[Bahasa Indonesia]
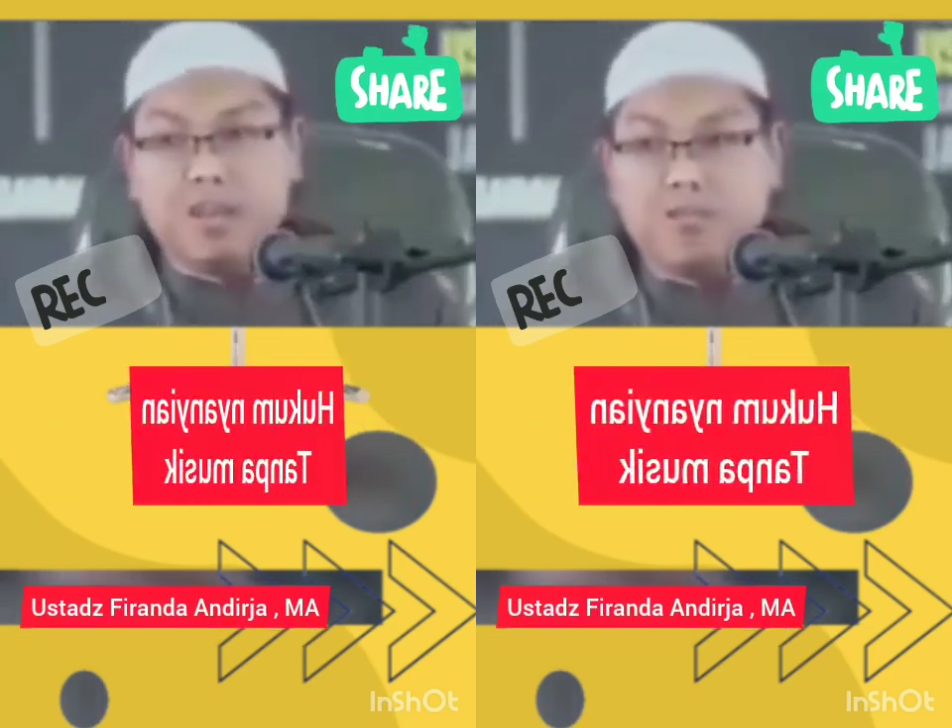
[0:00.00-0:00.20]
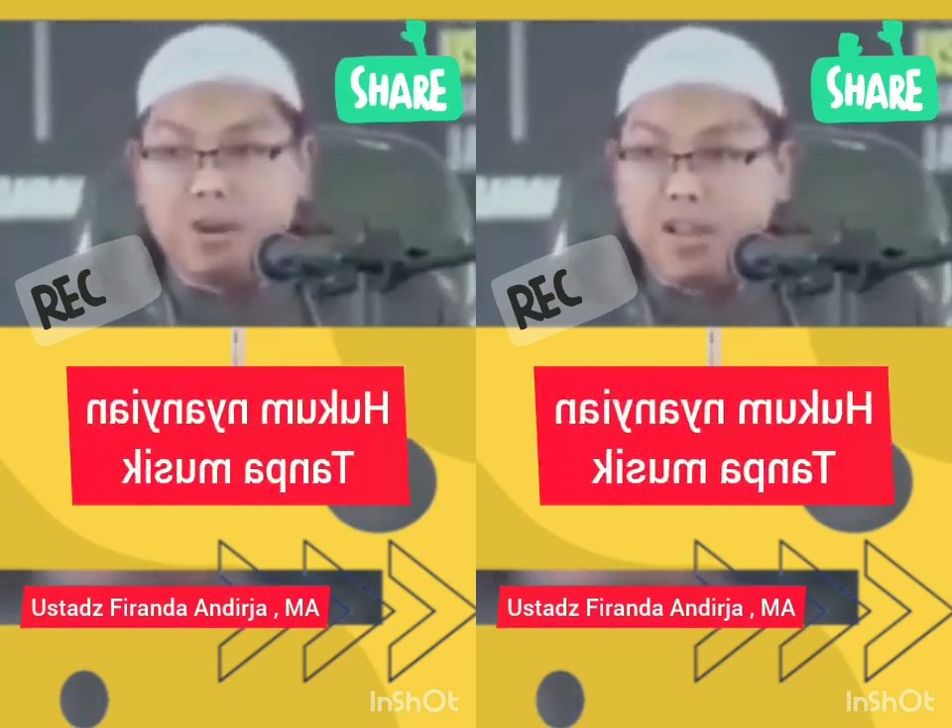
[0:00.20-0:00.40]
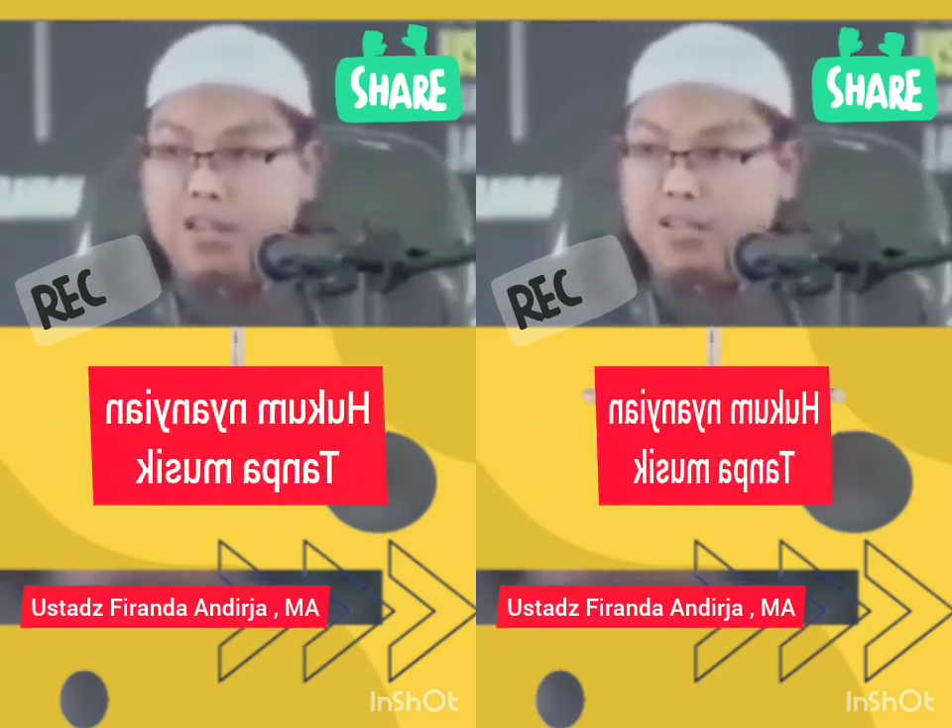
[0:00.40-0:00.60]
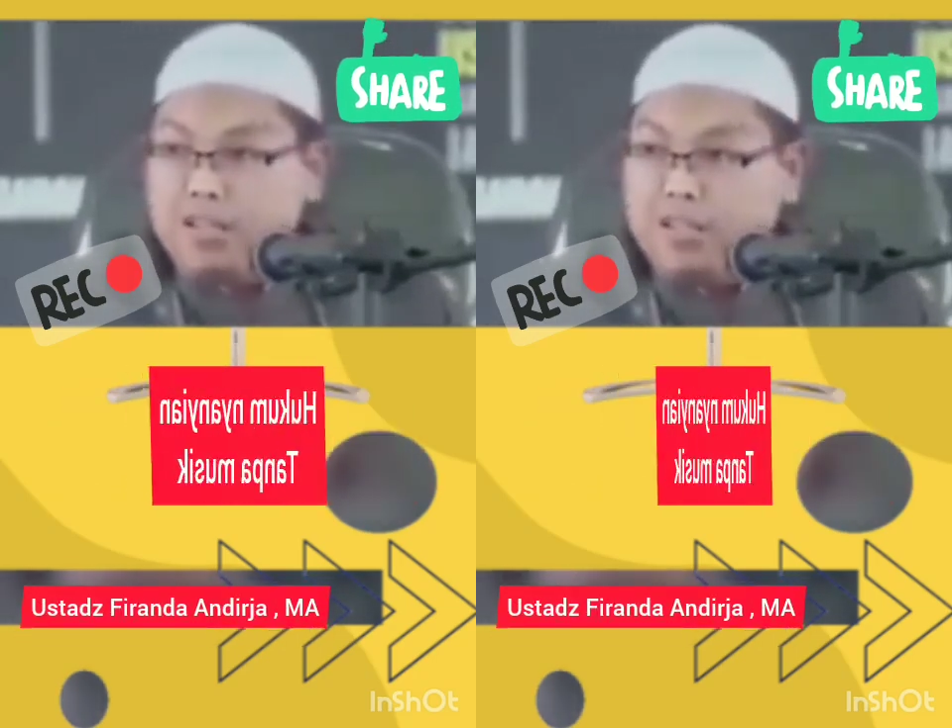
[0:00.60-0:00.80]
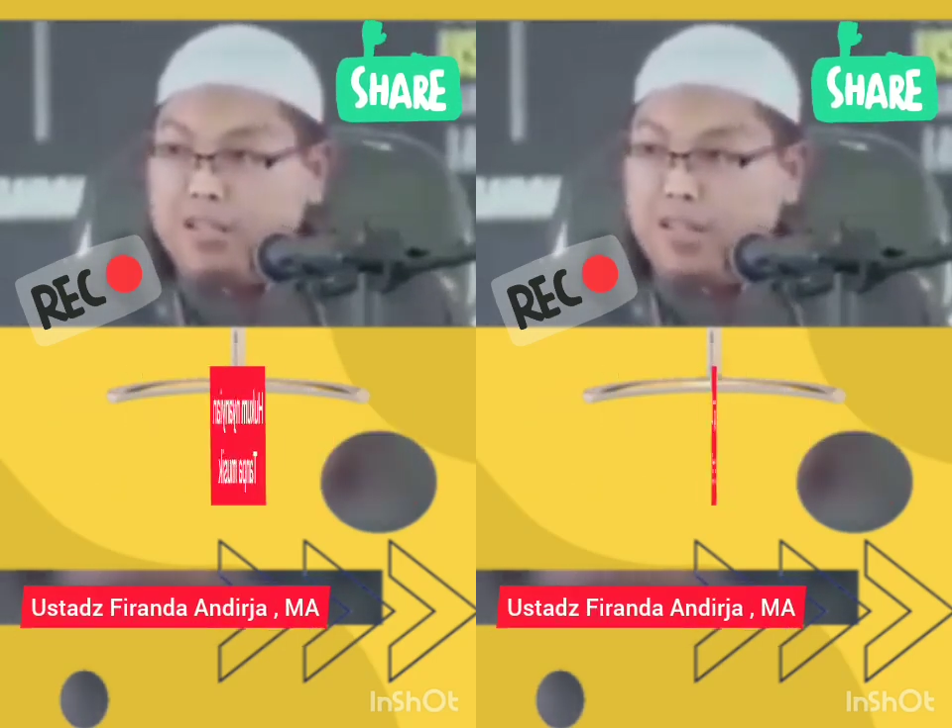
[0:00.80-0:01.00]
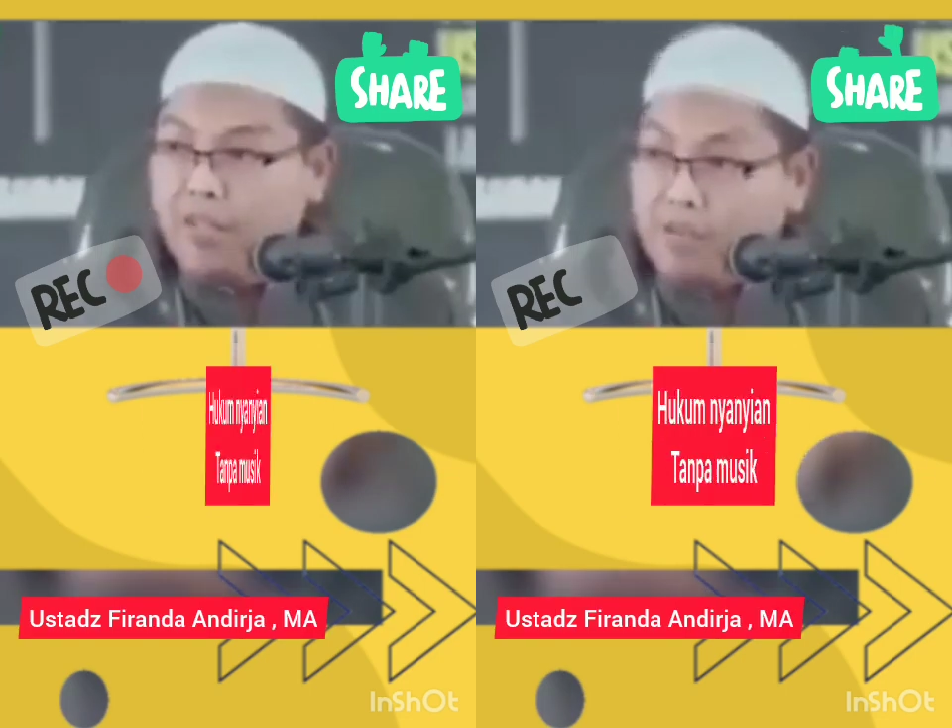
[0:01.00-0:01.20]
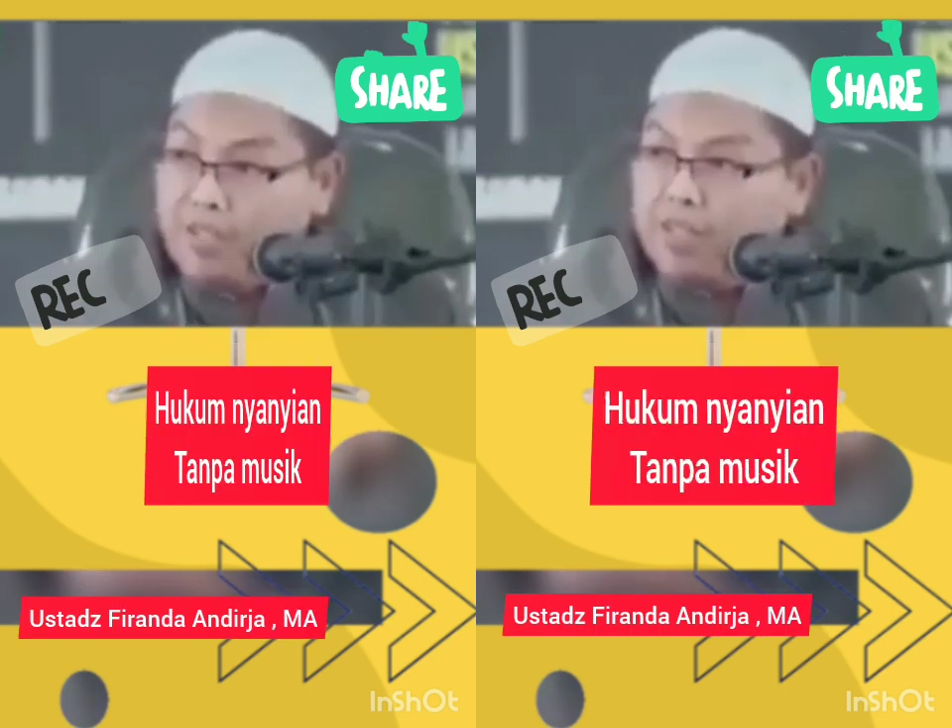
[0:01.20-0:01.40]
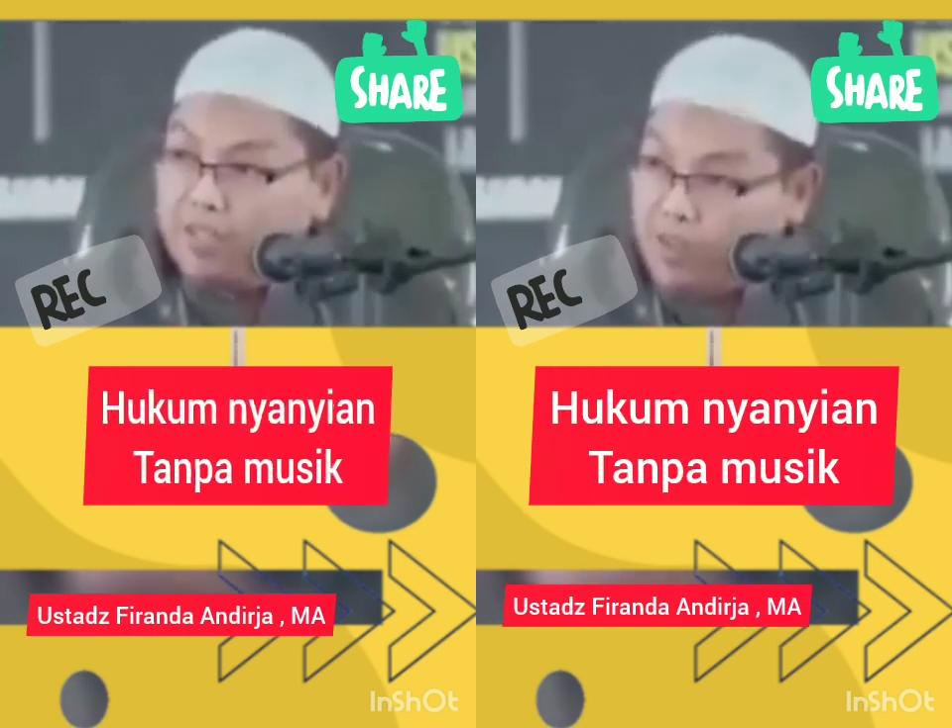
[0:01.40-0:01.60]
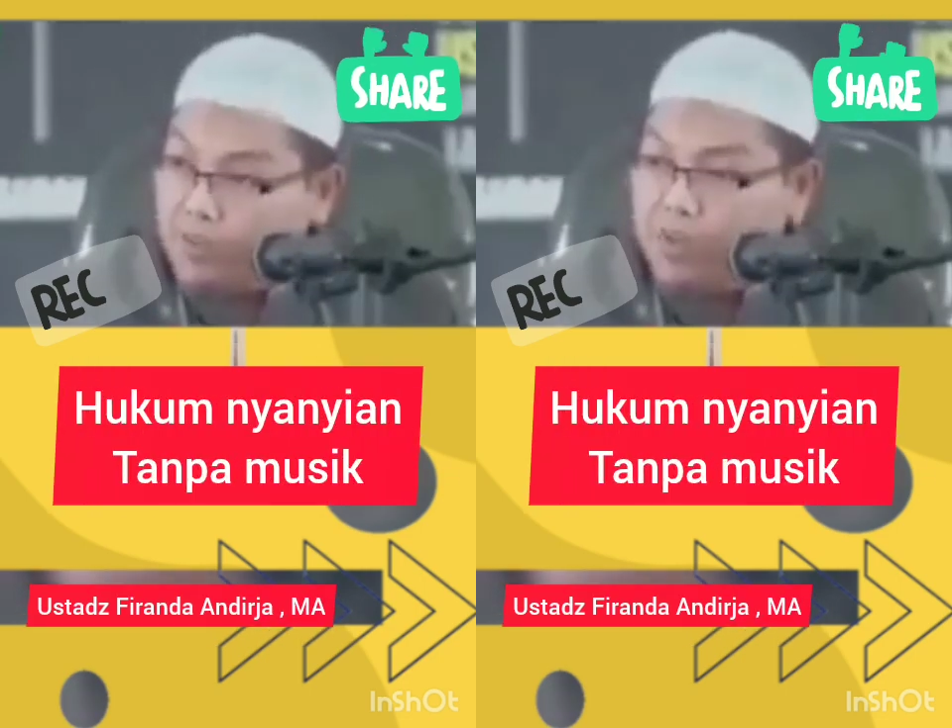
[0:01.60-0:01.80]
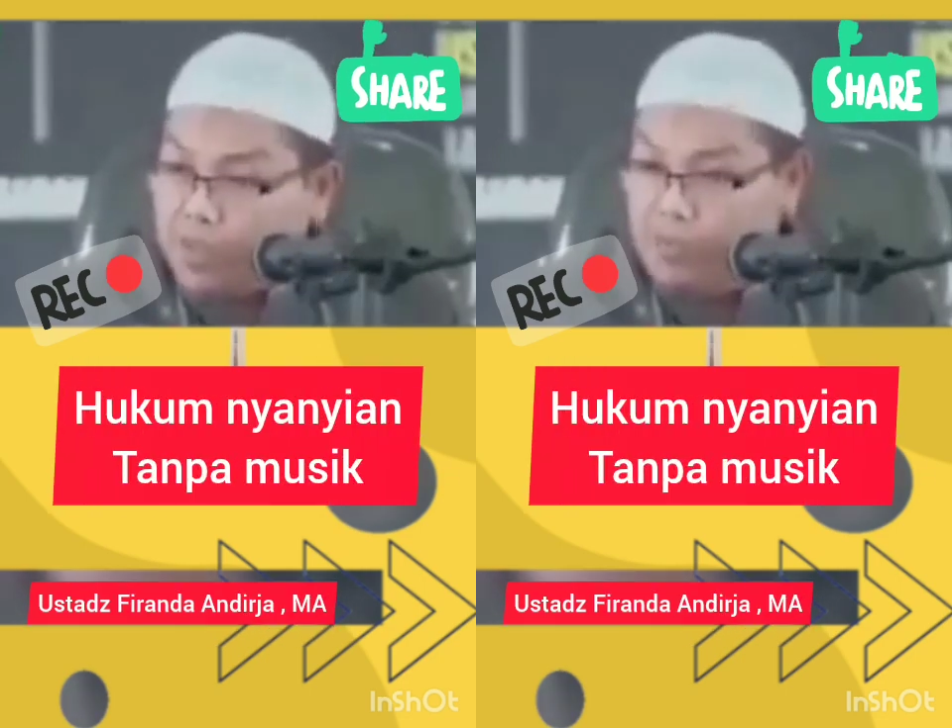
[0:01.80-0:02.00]
Maka boleh dalam kondisi
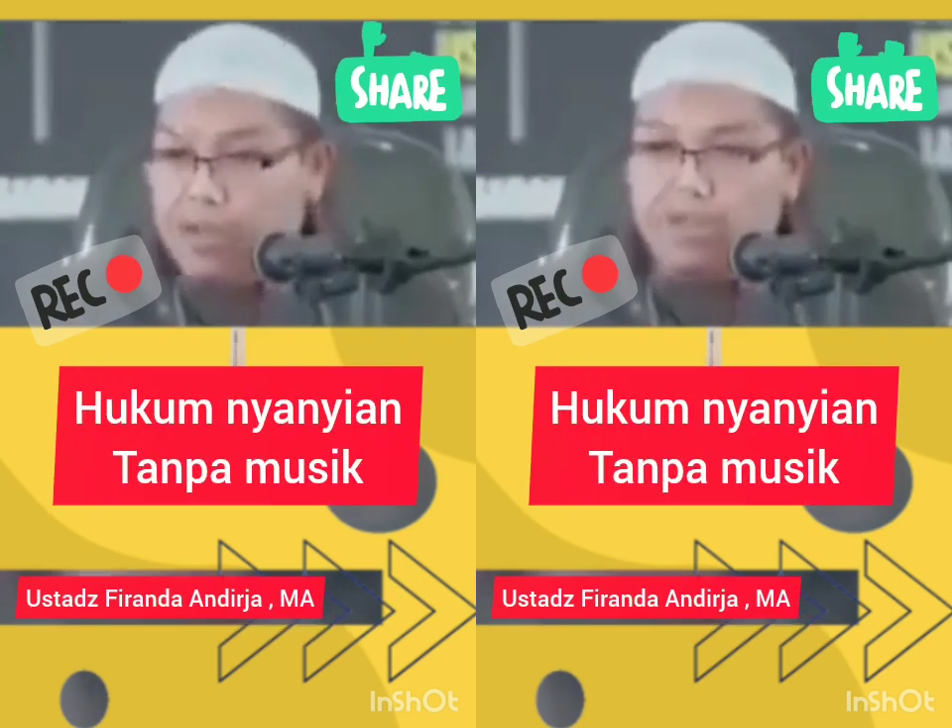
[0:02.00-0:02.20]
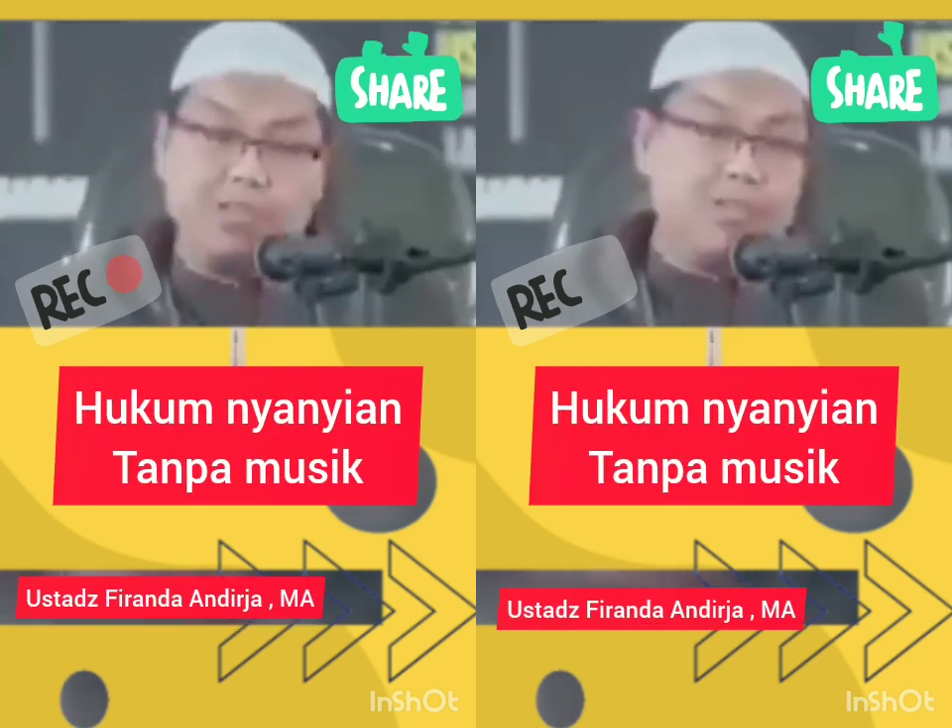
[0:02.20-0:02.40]
tertentu kita boleh